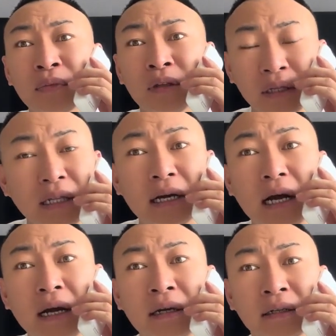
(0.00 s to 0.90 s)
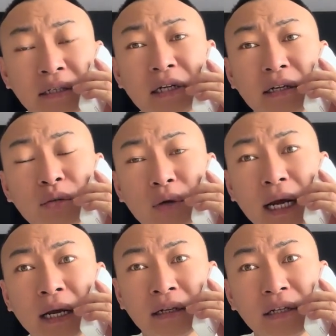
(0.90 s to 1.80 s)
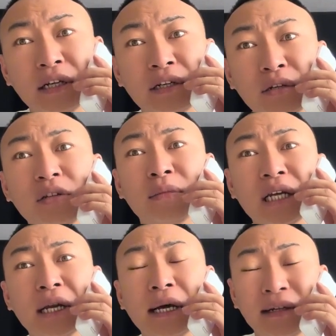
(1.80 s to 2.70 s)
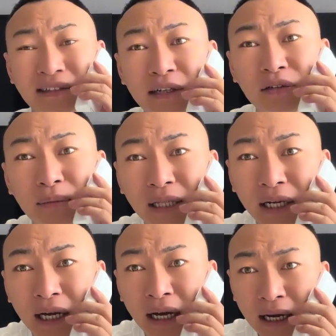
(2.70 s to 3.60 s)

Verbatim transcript: 那大哥，那行，那妥了，那这事就这么定了，那就这么定了。